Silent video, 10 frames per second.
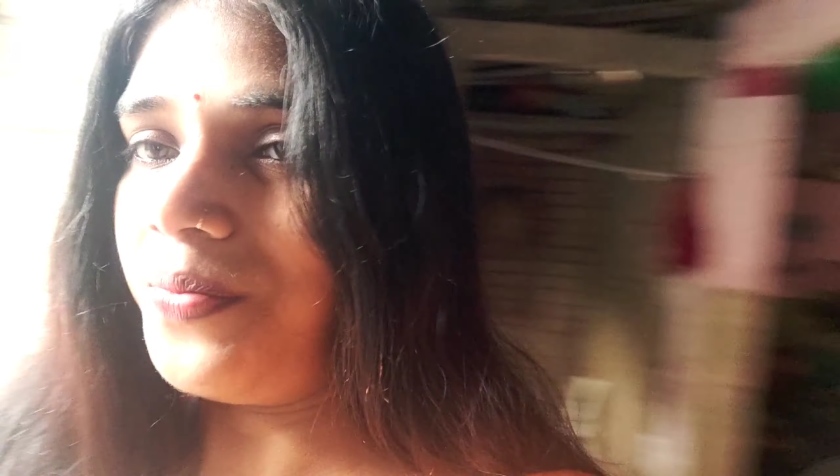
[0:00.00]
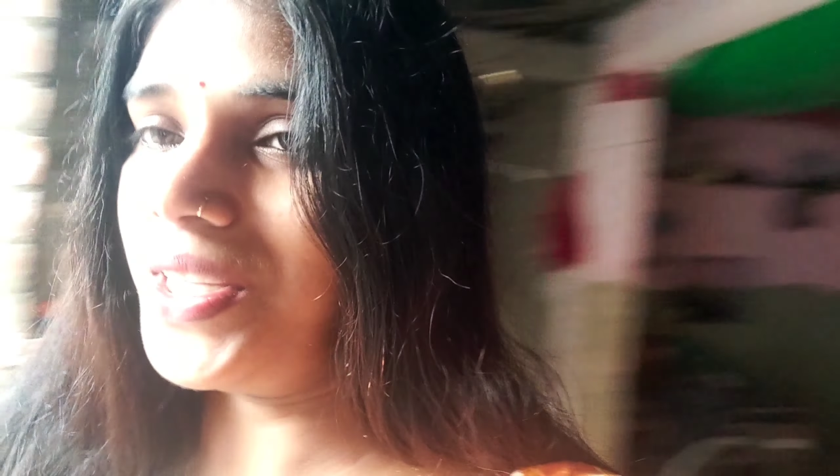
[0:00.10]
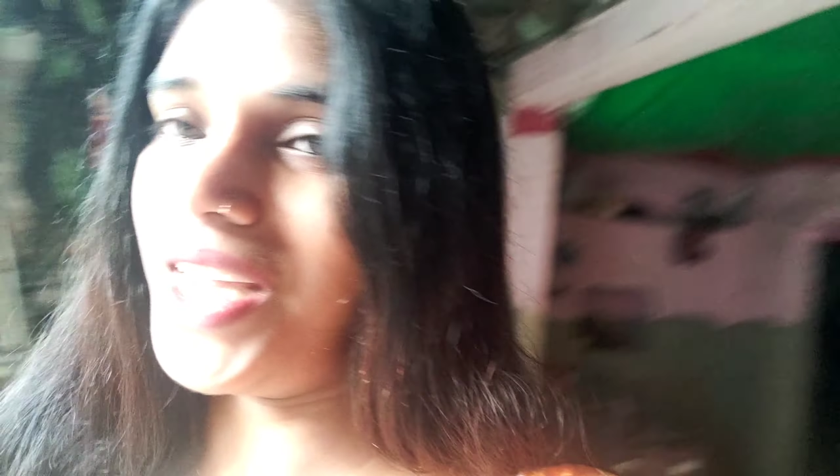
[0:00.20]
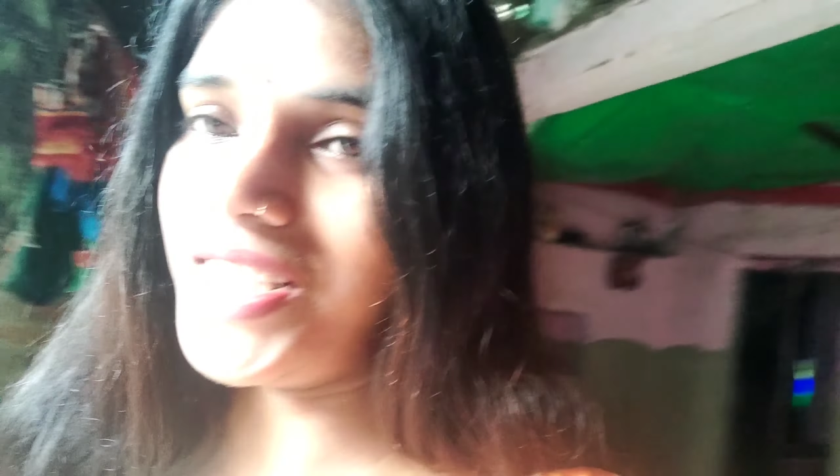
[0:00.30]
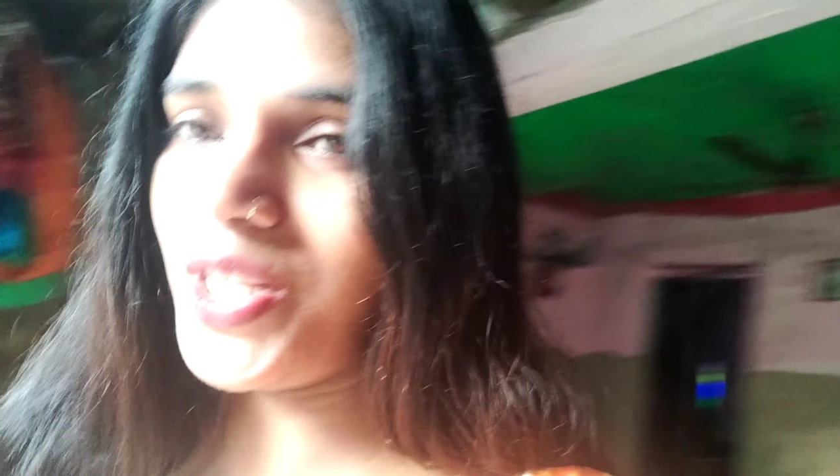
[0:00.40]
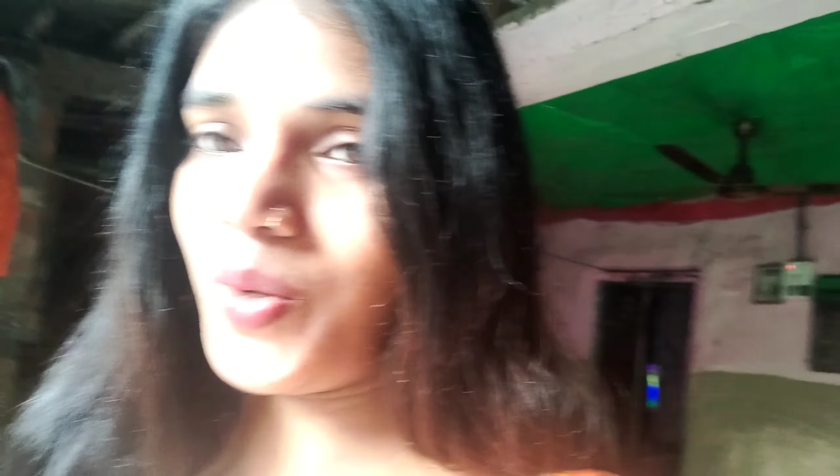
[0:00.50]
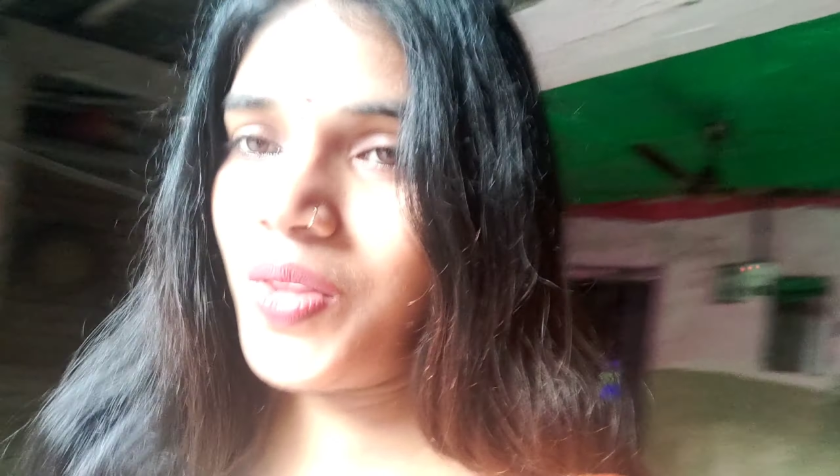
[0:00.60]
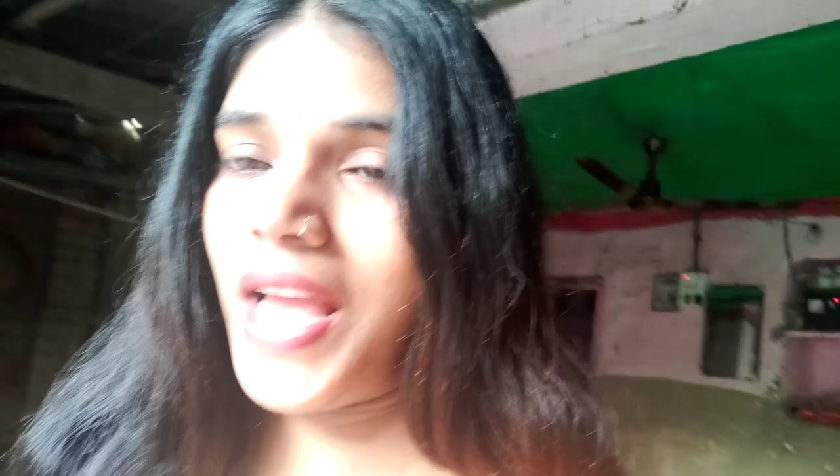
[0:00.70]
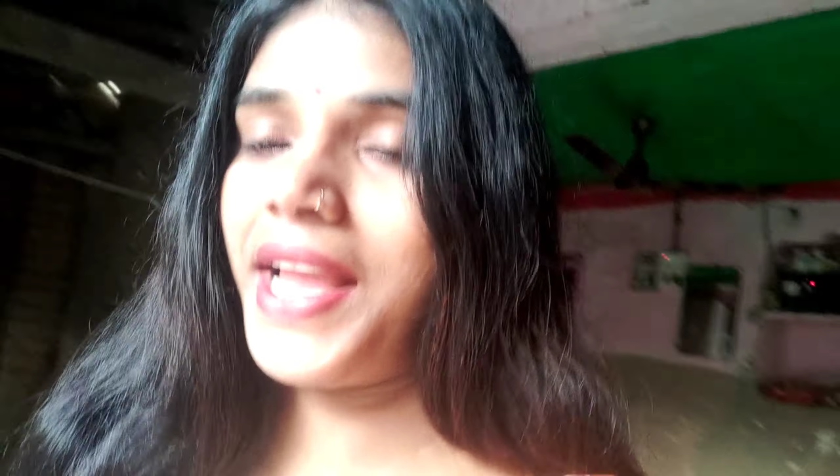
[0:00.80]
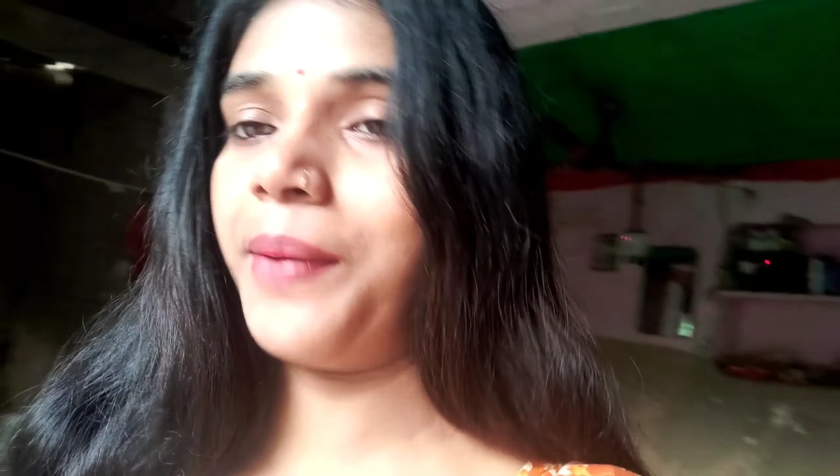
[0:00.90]
ভিজে আছে তো
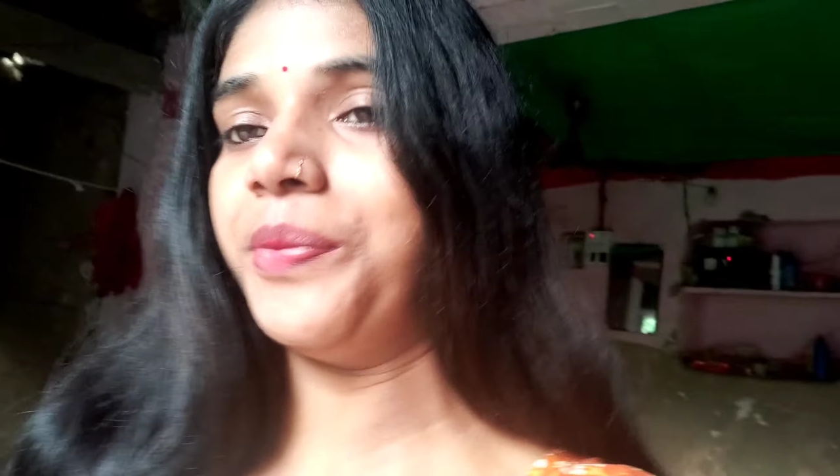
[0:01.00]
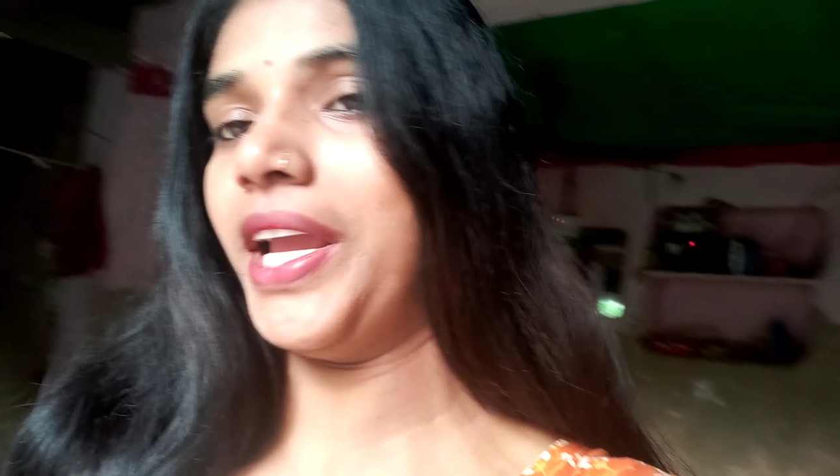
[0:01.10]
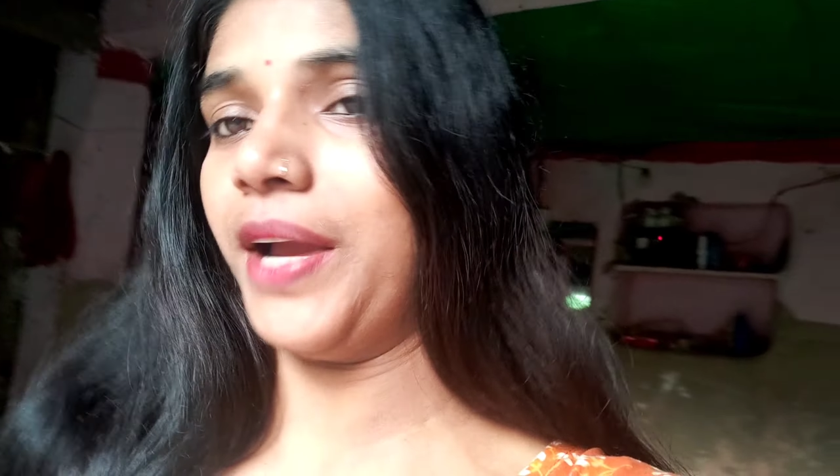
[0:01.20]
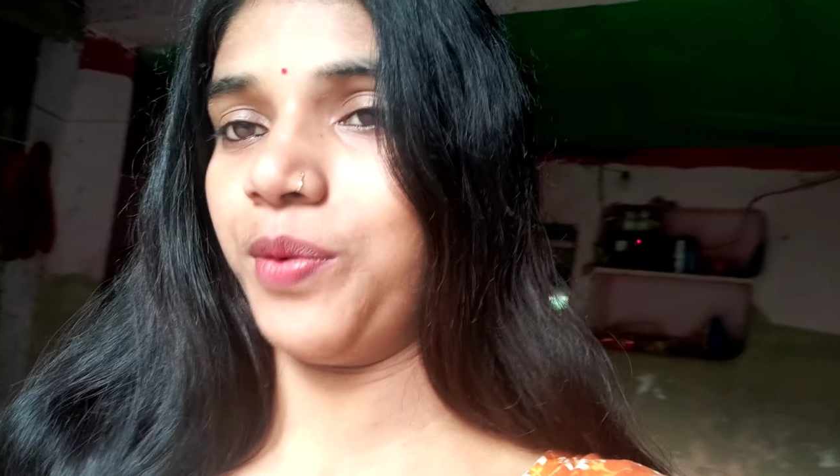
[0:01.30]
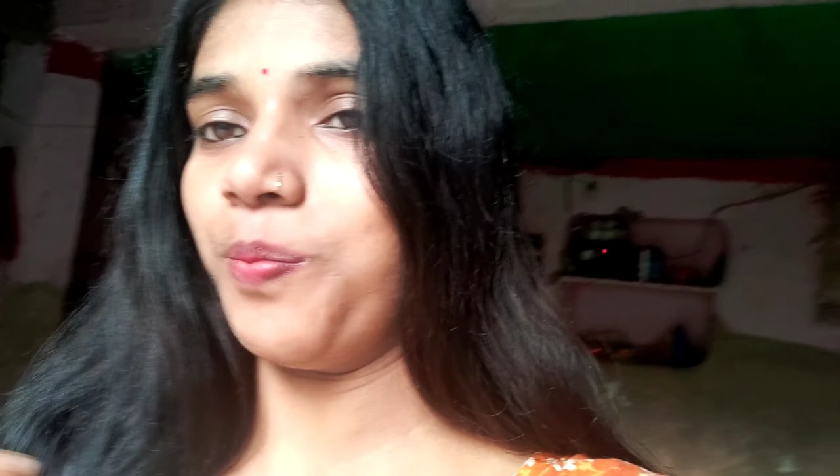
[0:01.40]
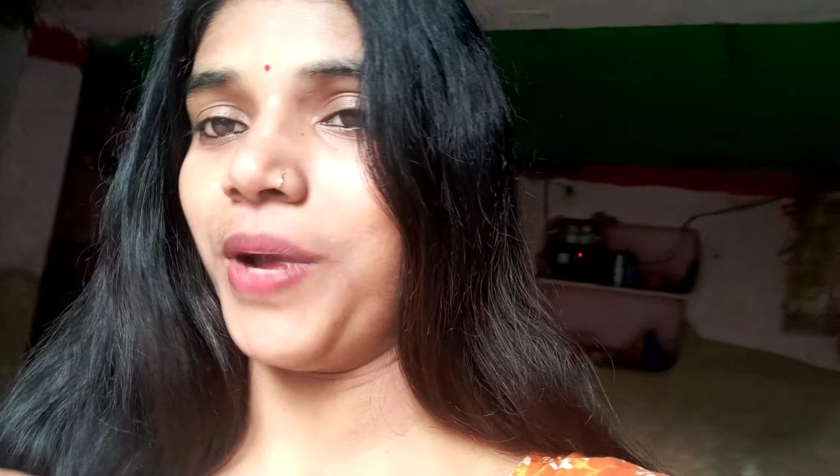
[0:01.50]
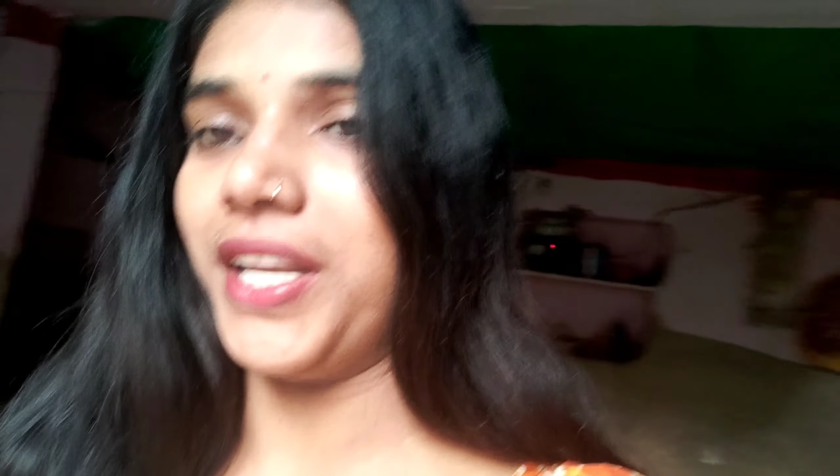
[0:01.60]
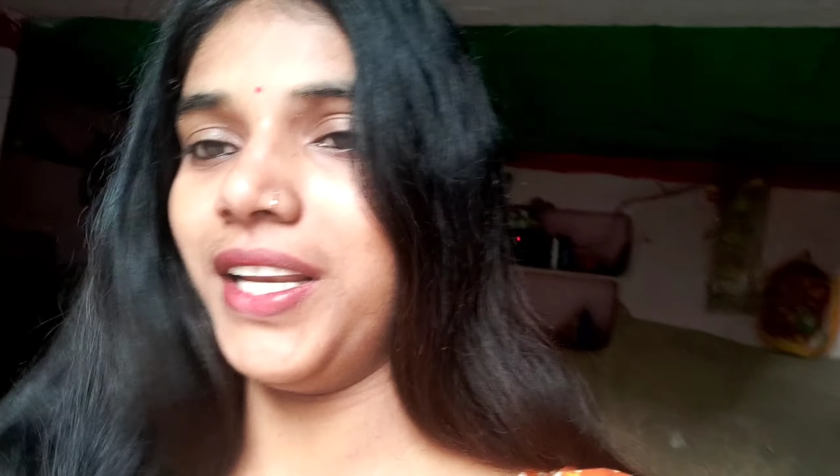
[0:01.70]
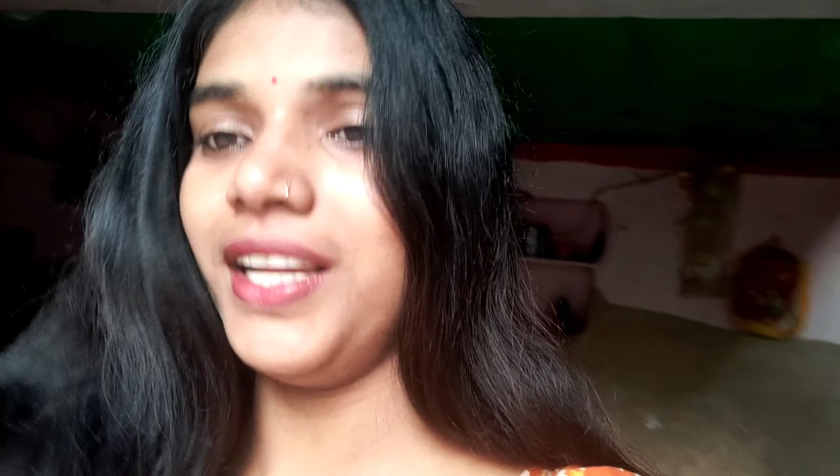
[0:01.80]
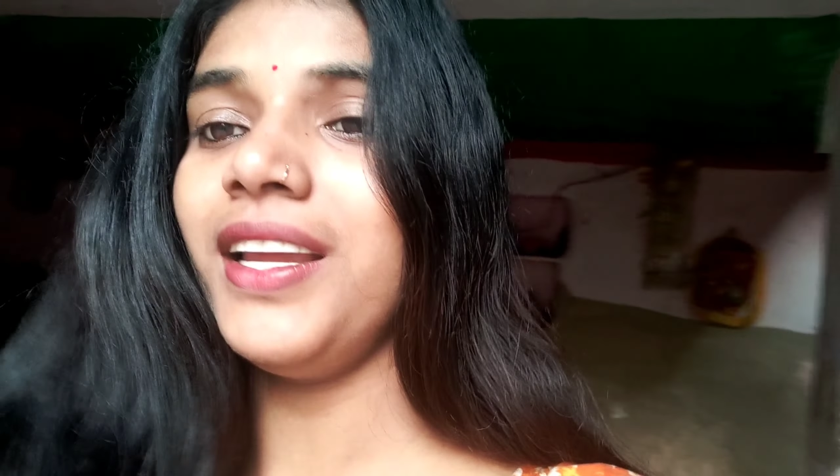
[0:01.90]
তাই আমি এখন
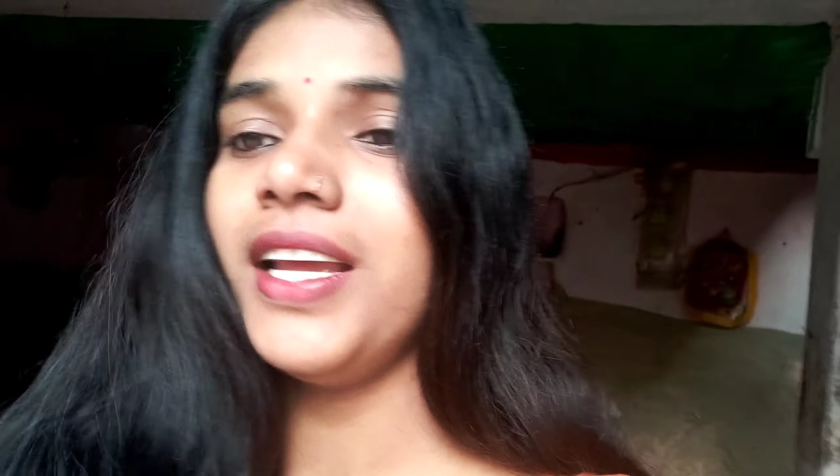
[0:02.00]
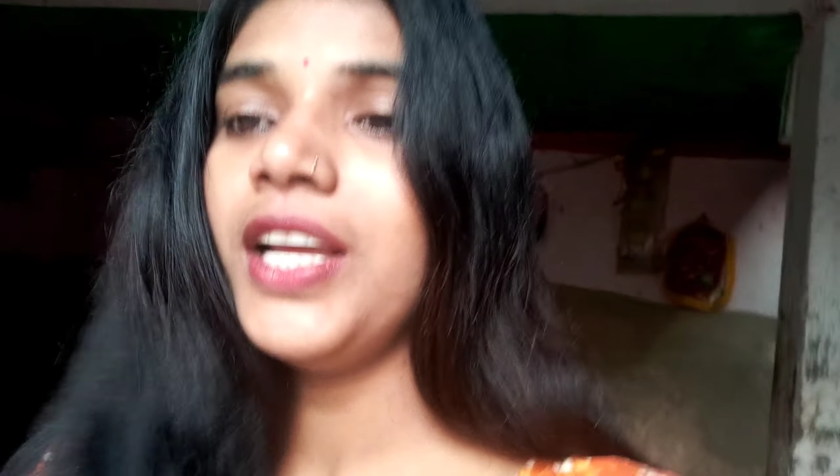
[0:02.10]
বানিনি